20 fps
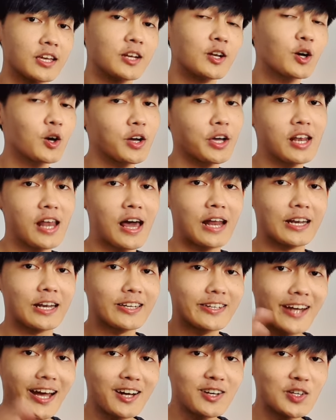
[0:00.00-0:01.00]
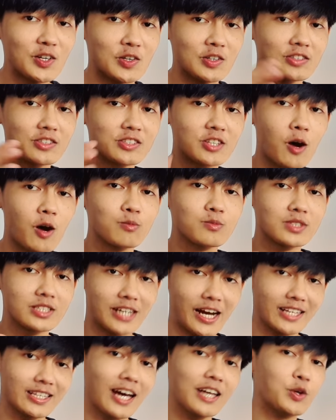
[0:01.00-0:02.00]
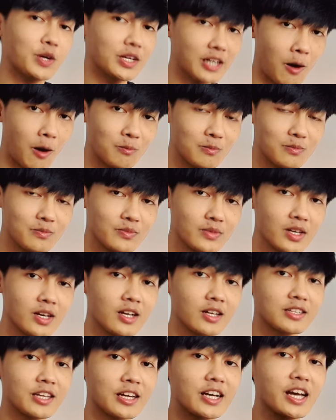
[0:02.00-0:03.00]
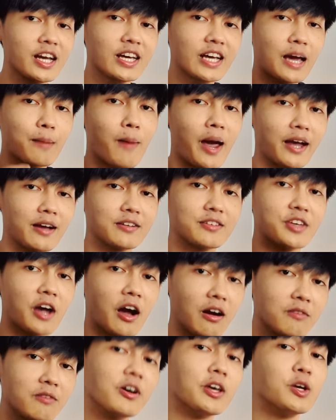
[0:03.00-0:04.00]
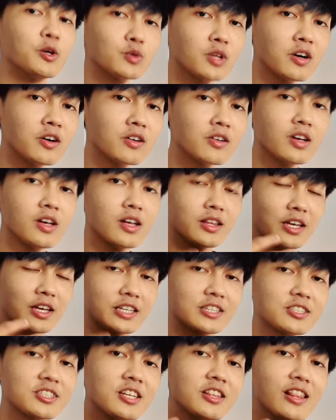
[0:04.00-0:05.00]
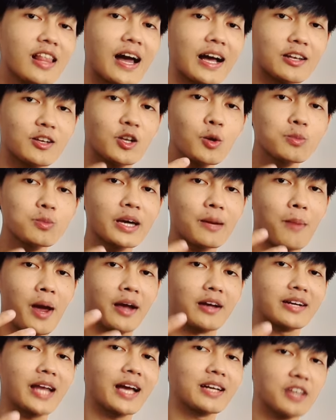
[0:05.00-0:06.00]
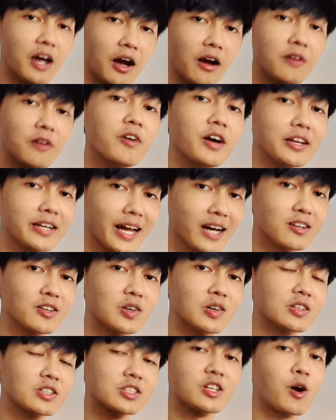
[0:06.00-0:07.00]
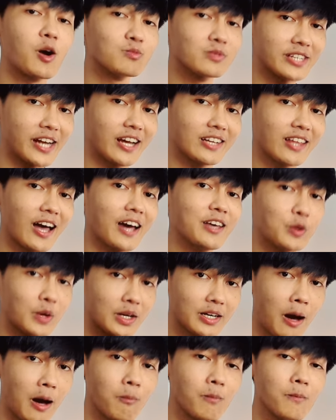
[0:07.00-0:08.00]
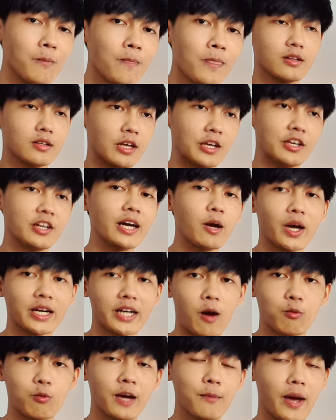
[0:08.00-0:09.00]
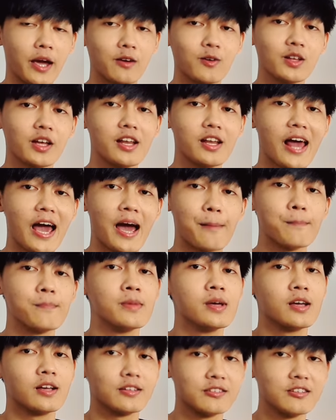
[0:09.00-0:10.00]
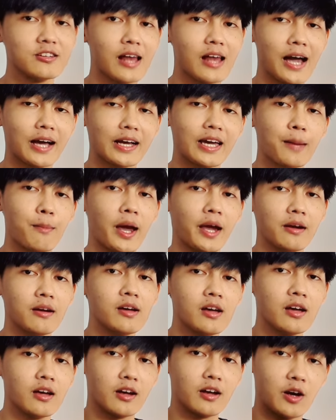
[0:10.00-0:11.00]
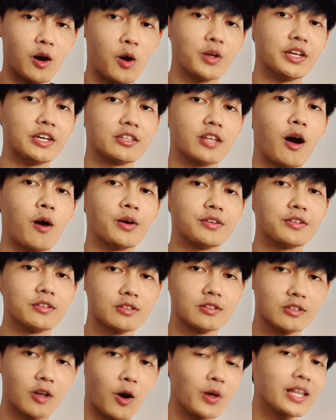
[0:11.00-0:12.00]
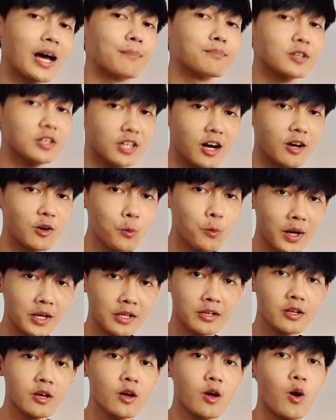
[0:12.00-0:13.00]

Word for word: thì nó có nghĩa là năng lượng trong trạng thái chuyển động thì khi các bạn nhận về yêu thương thì chính là lúc các bạn đang nhận về năng lượng trong trạng thái chuyển động thì những cái hoạt động các bạn có thể làm như là các bạn gọi điện thoại hỏi thăm người thân của mình